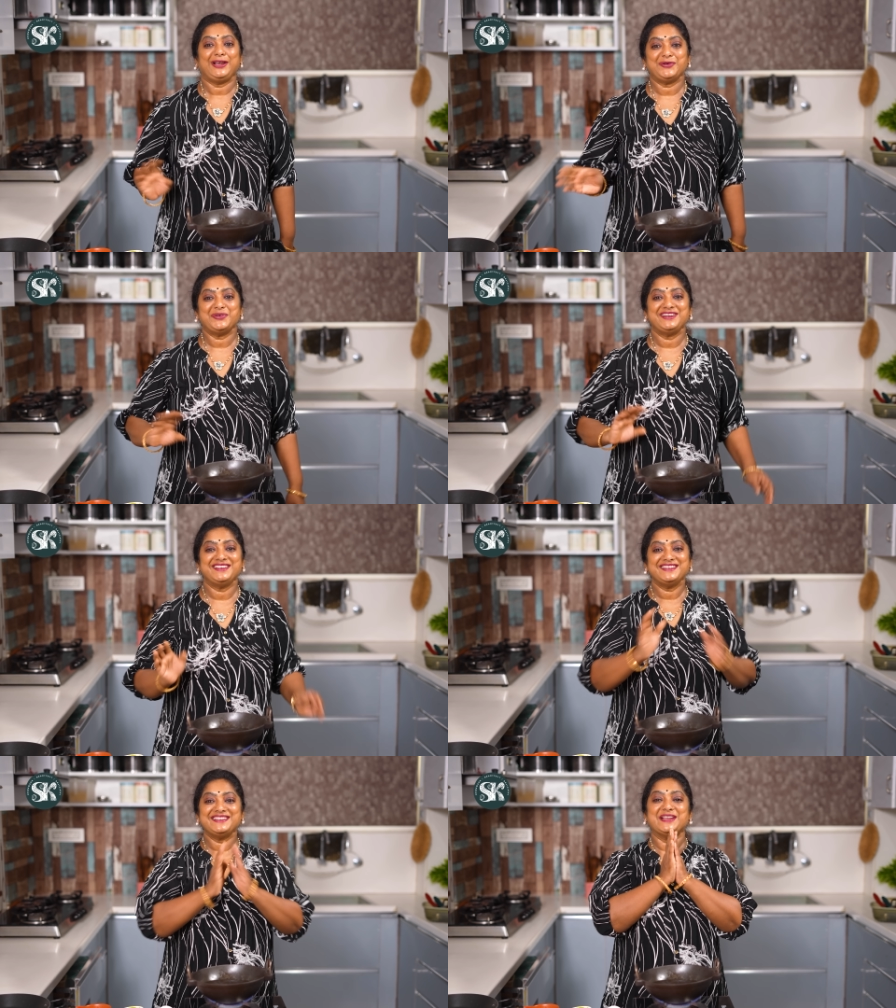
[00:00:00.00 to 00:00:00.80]
హలో
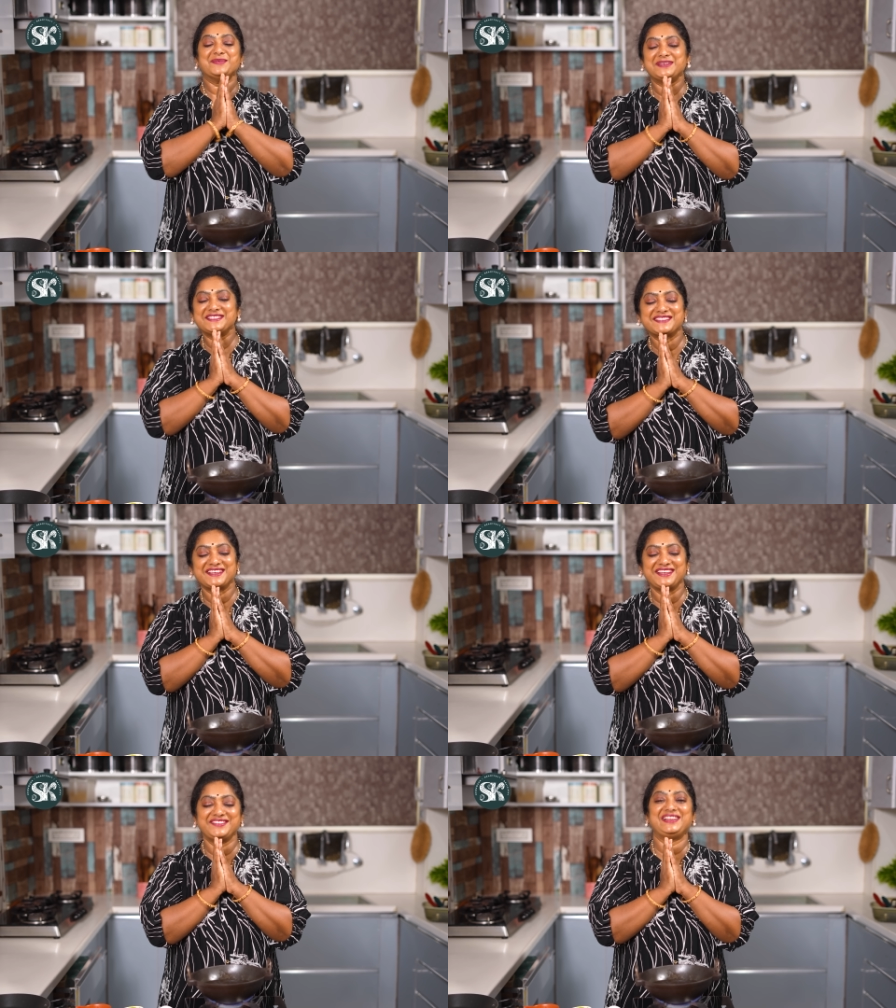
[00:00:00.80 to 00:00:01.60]
అండి
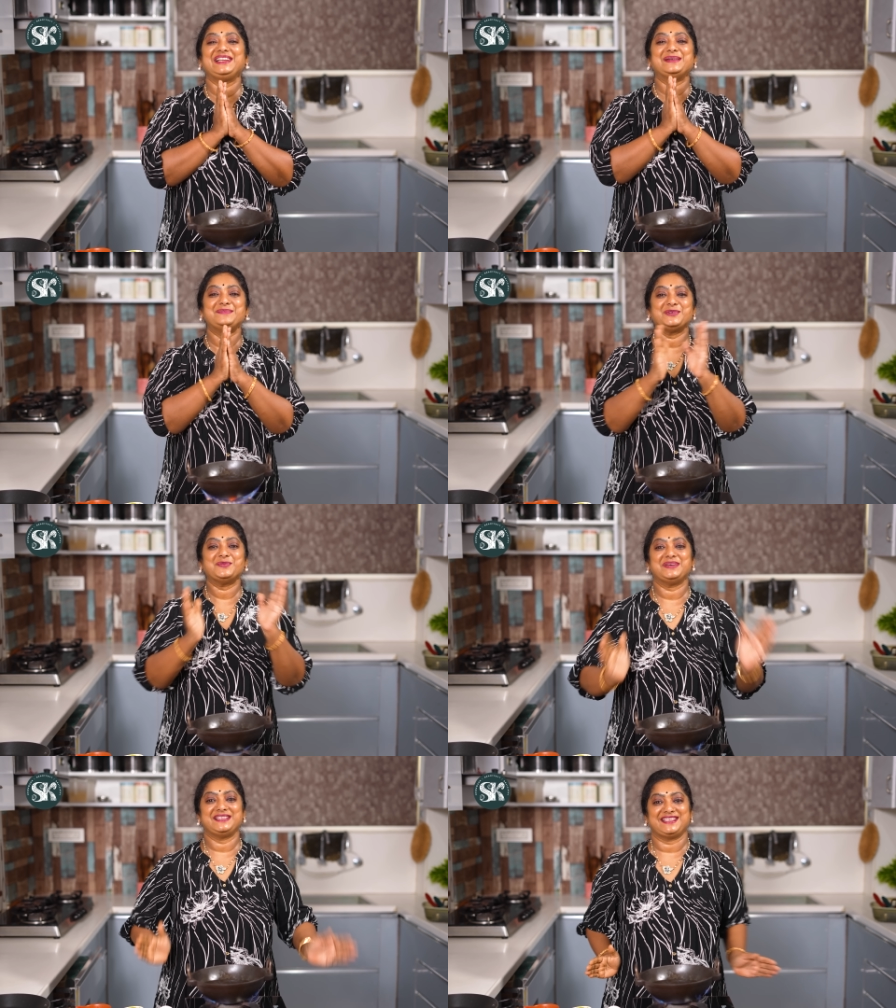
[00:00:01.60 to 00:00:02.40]
నమస్తే వెల్కమ్ టు
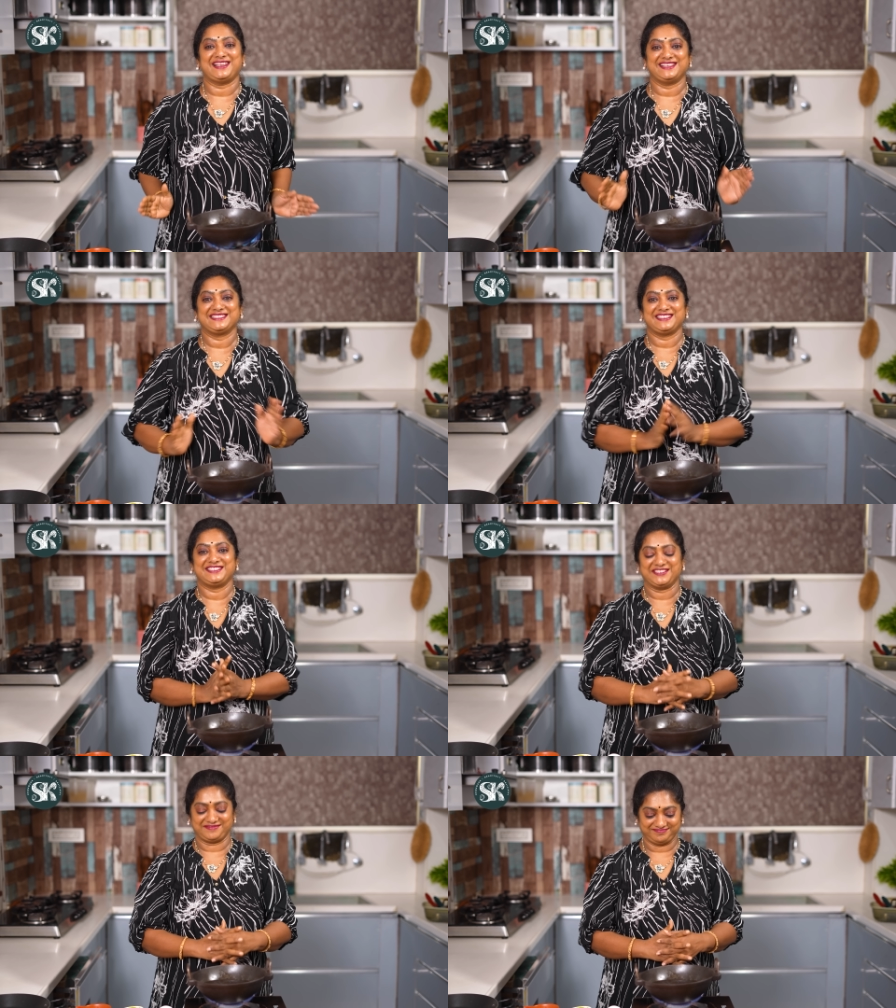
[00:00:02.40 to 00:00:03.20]
మీ సైలాస్
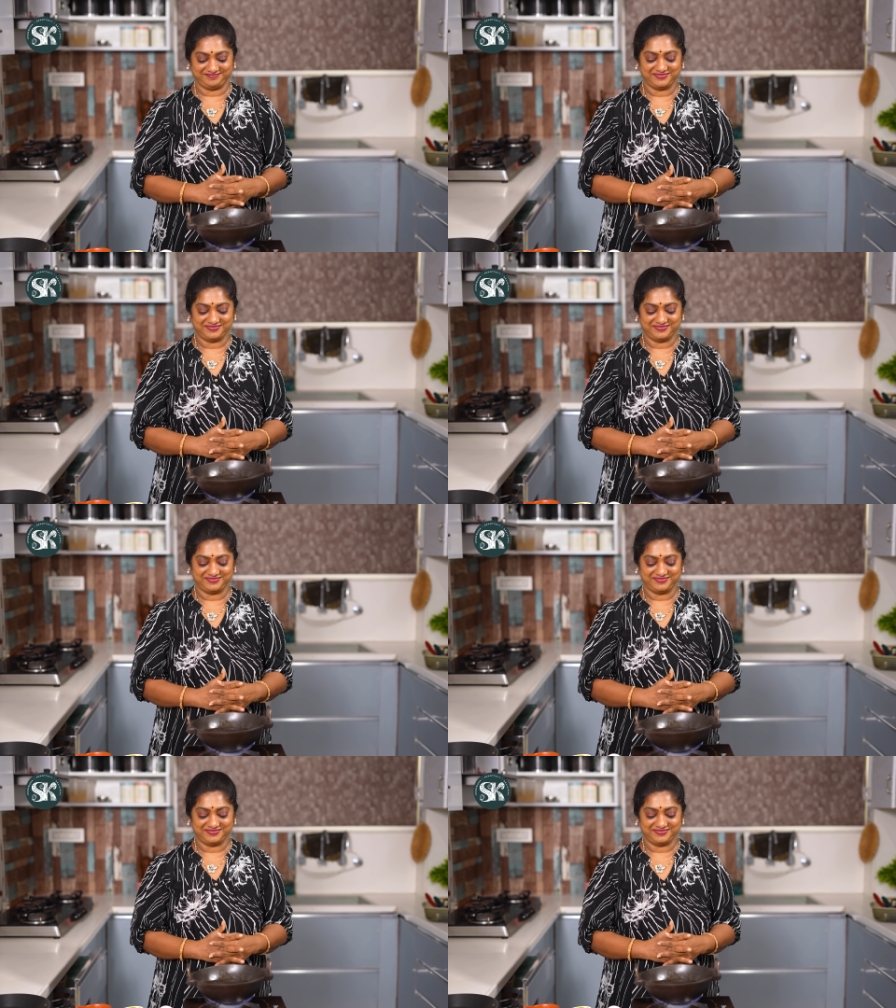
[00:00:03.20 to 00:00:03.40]
కిచెన్